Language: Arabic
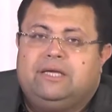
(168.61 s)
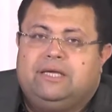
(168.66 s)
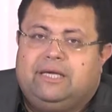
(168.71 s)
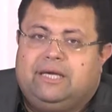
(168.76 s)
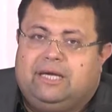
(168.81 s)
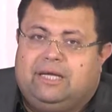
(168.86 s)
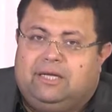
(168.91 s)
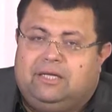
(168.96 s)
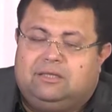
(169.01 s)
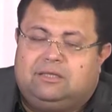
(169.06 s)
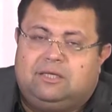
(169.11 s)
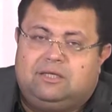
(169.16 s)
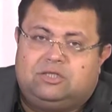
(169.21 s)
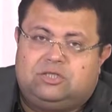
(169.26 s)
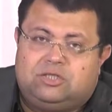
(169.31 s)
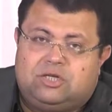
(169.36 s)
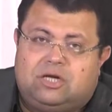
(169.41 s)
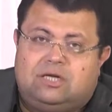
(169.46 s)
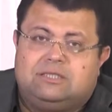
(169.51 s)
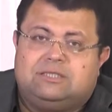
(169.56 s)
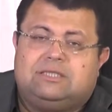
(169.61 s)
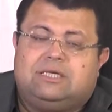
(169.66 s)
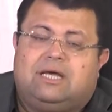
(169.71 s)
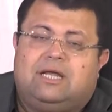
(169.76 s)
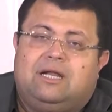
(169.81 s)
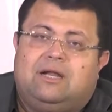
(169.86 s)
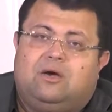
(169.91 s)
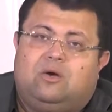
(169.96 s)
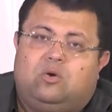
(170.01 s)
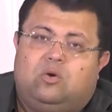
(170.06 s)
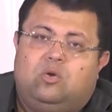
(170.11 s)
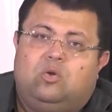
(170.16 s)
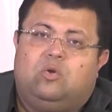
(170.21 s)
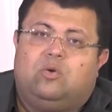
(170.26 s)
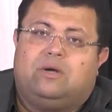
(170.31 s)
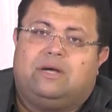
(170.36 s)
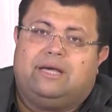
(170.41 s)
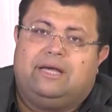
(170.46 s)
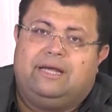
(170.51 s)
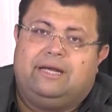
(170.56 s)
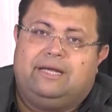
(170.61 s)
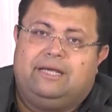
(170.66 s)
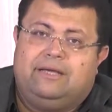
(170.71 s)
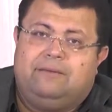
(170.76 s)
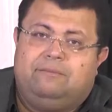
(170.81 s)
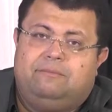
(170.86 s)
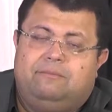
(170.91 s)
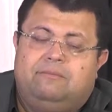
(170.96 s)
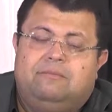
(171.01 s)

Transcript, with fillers: يعني انت شخص على خلق كريم